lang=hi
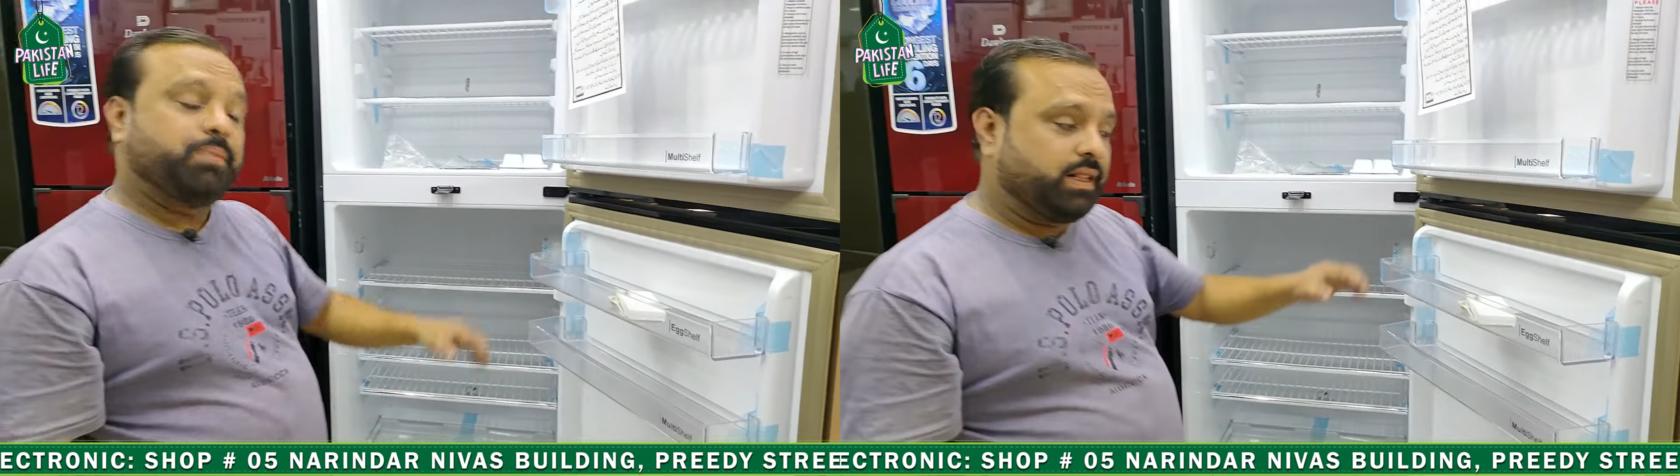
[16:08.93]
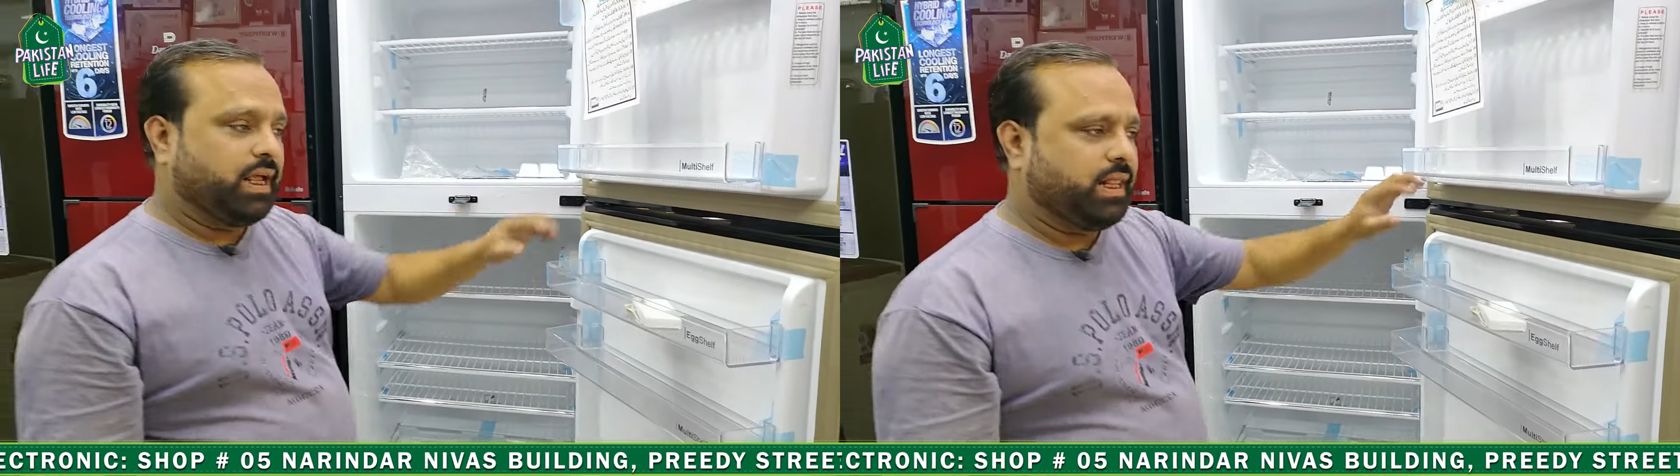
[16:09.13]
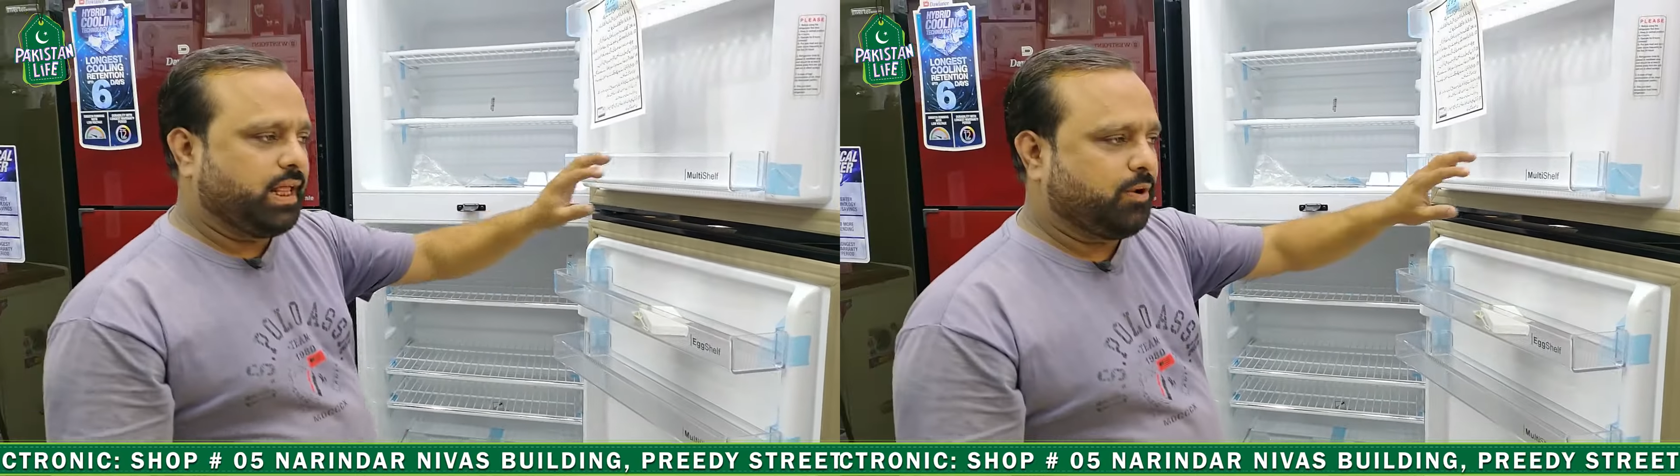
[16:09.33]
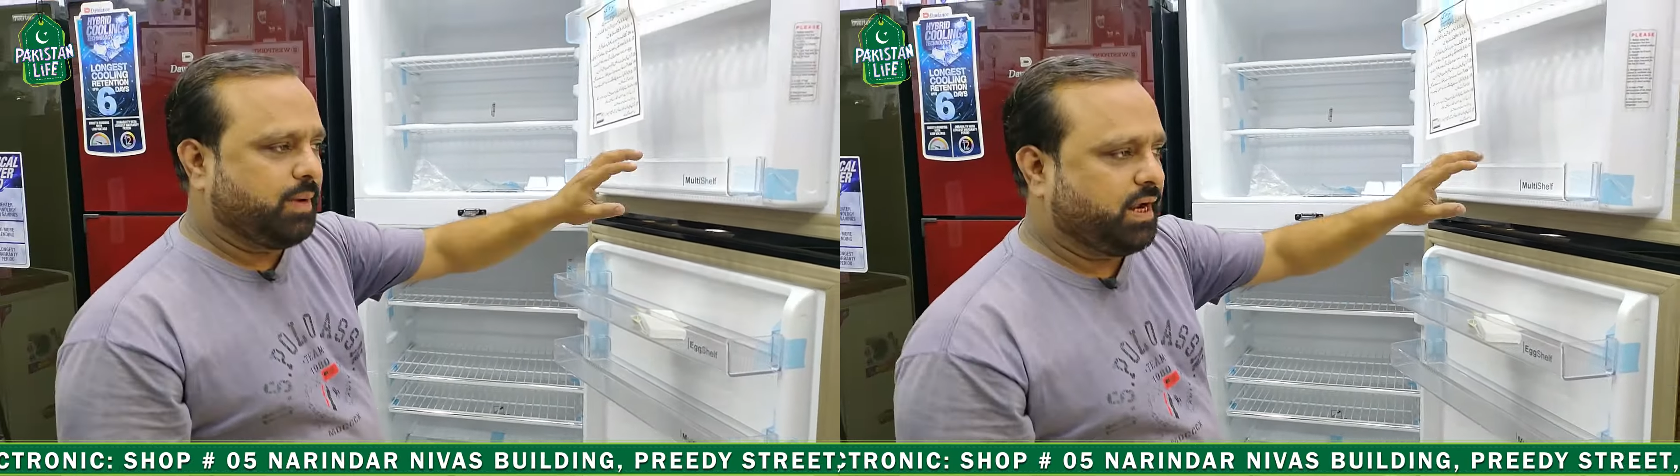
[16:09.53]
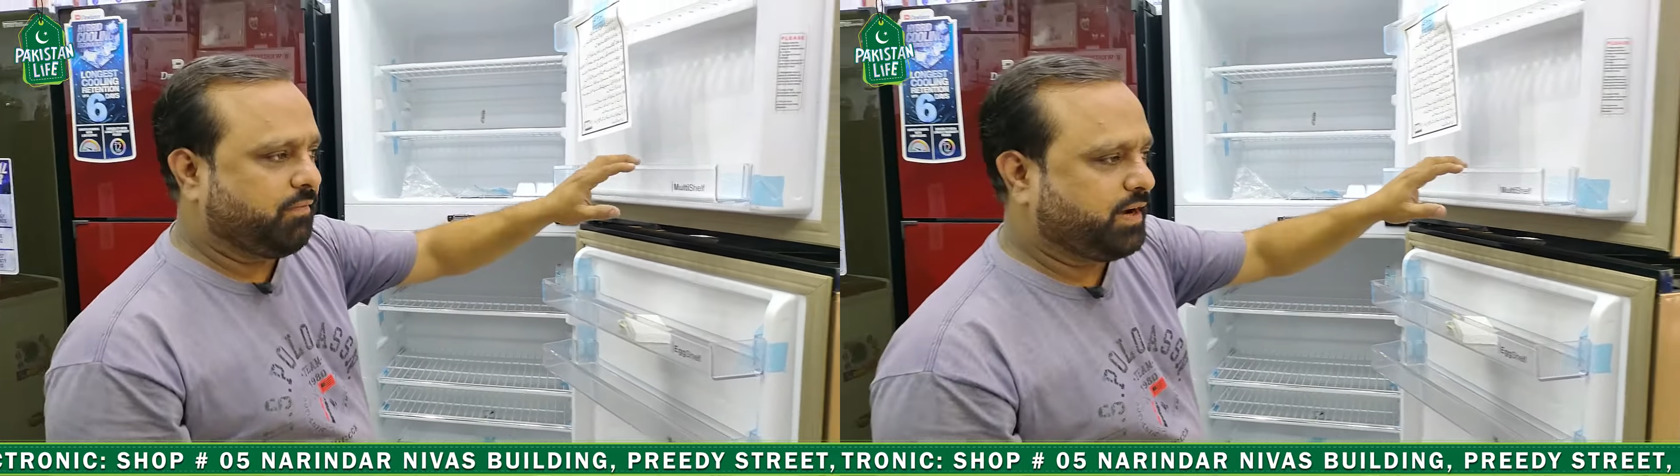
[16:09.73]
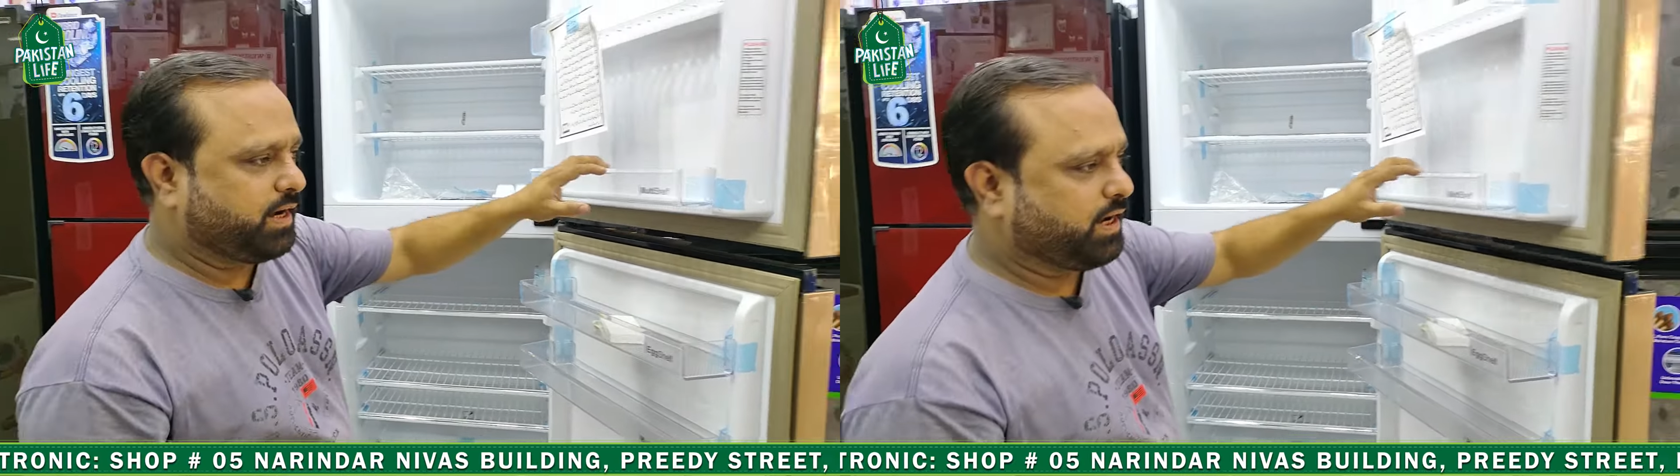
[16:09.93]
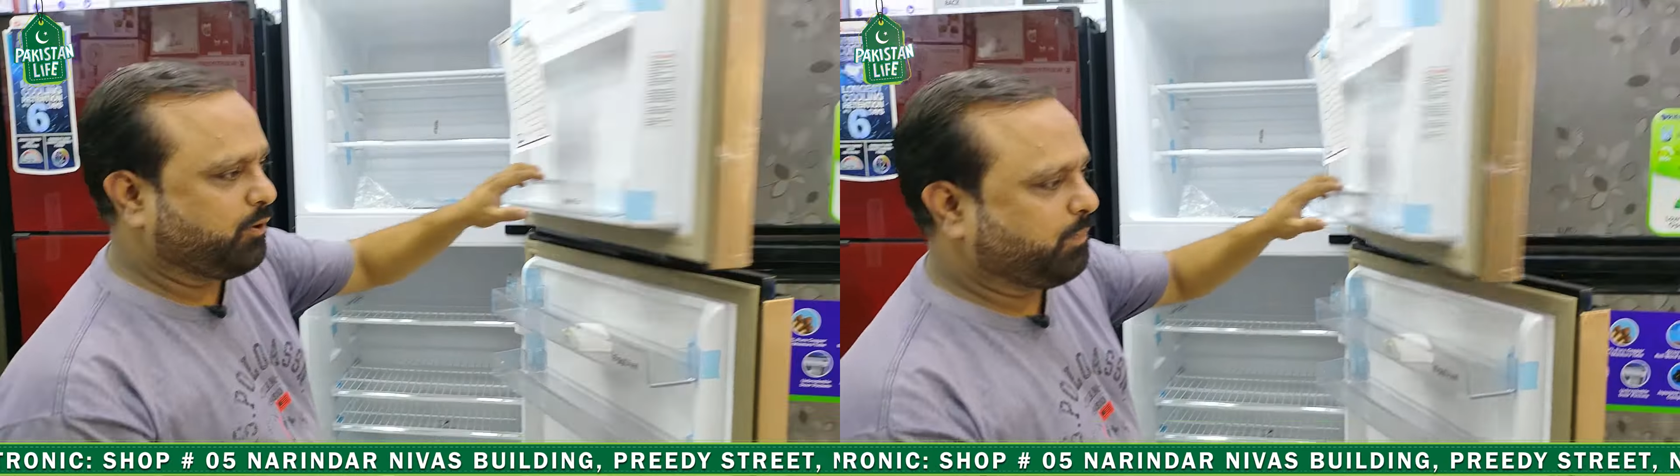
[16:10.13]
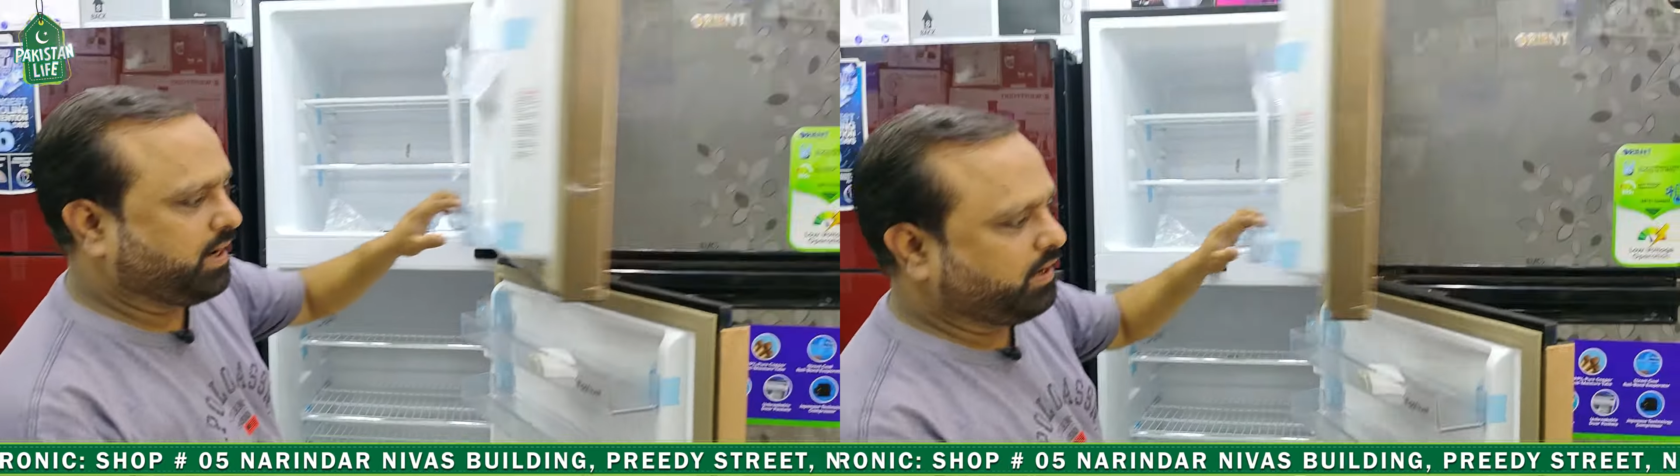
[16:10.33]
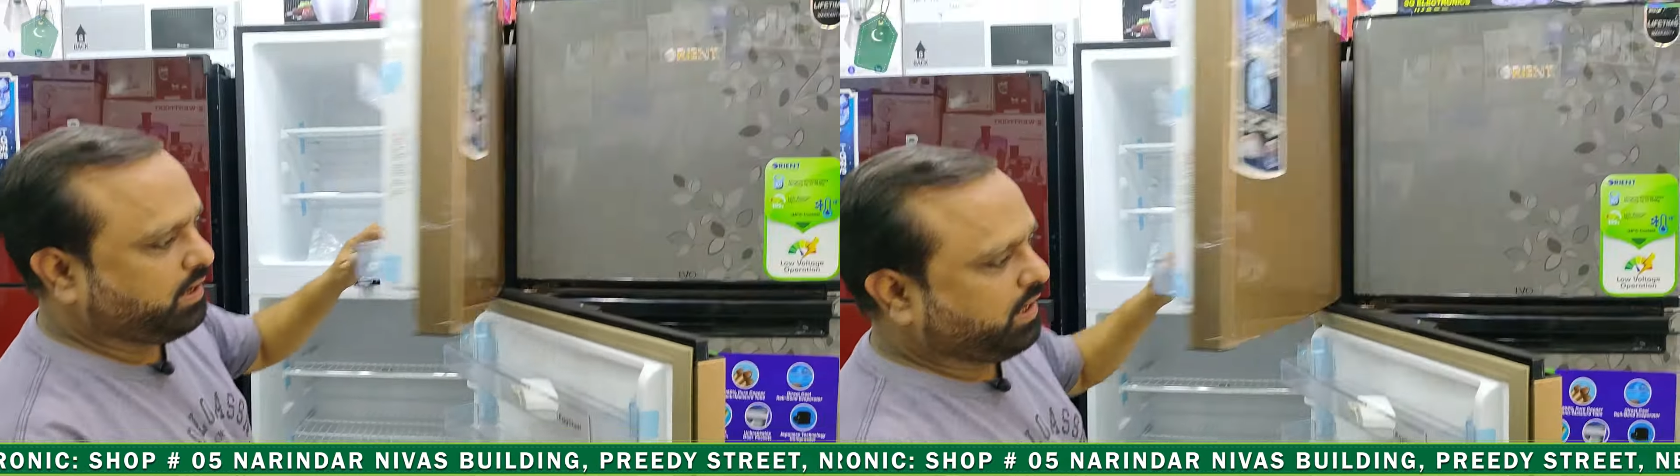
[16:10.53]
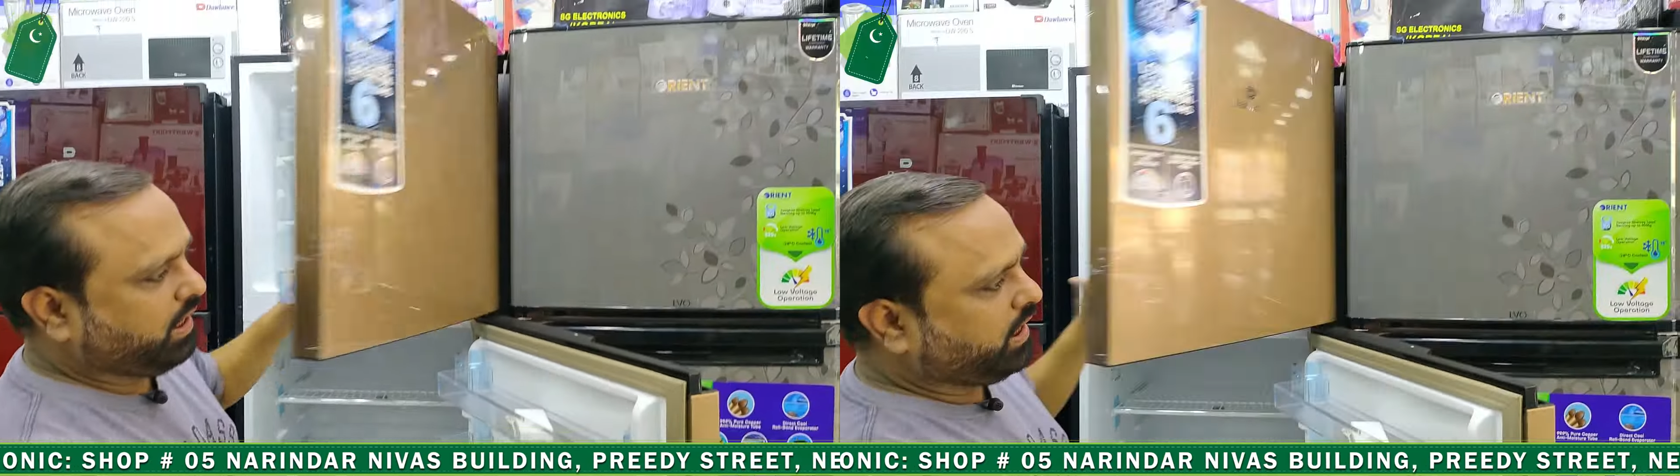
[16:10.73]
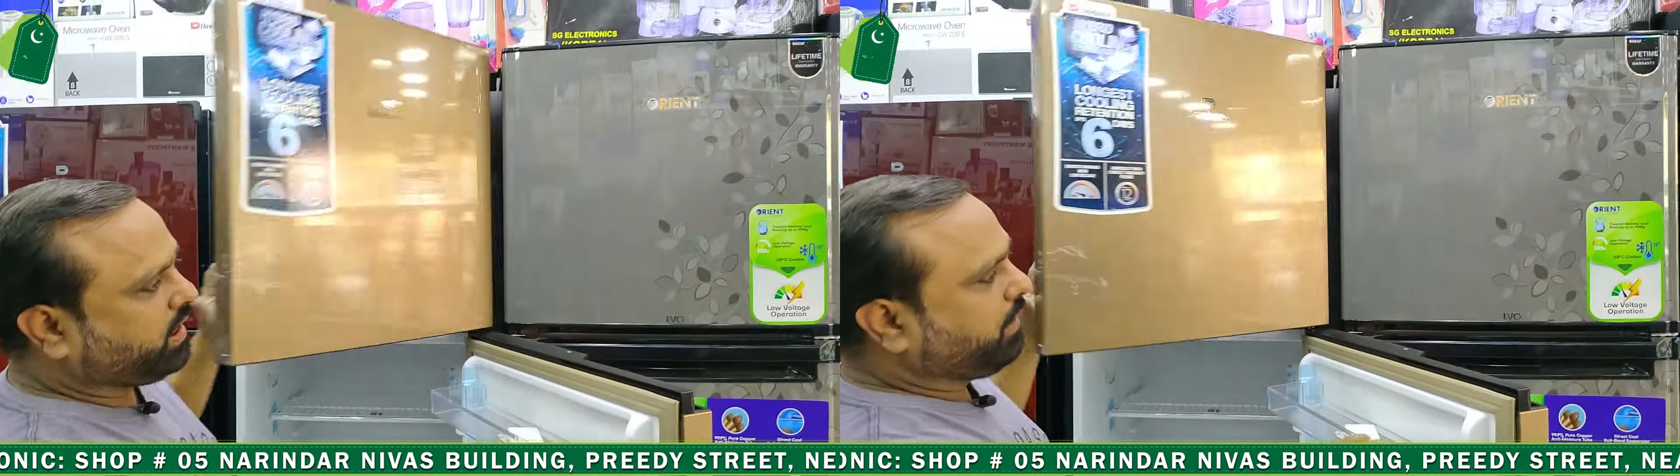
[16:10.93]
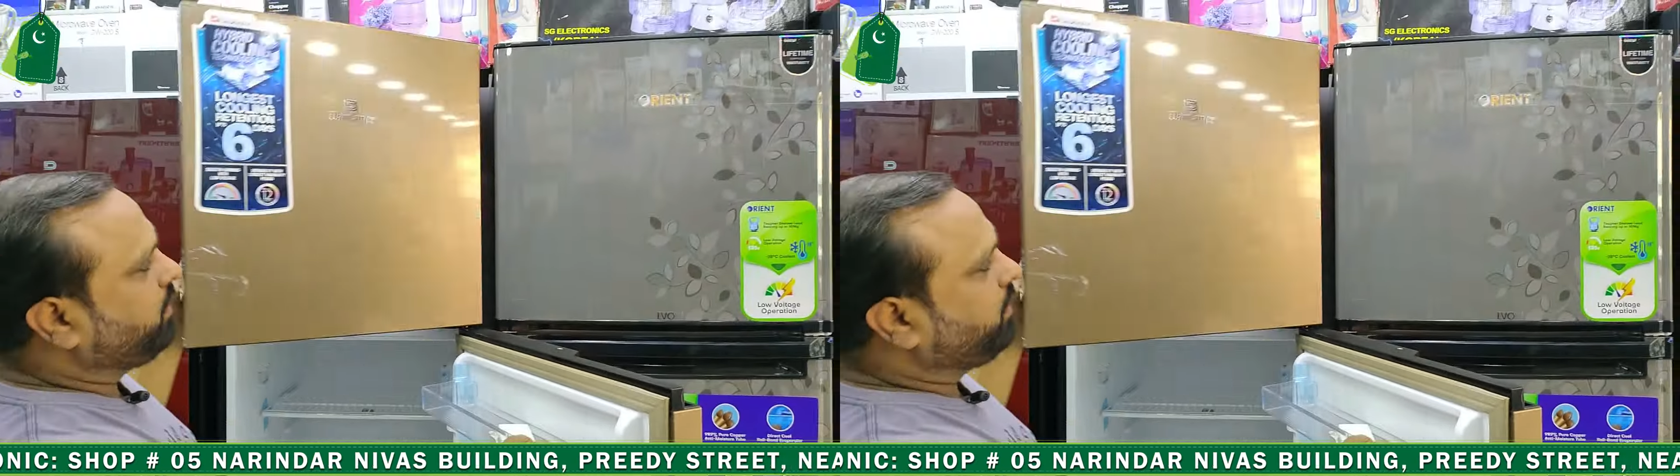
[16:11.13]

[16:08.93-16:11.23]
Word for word: पंद्रह हजार रूपए के फर्क के ऊपर इसकी भी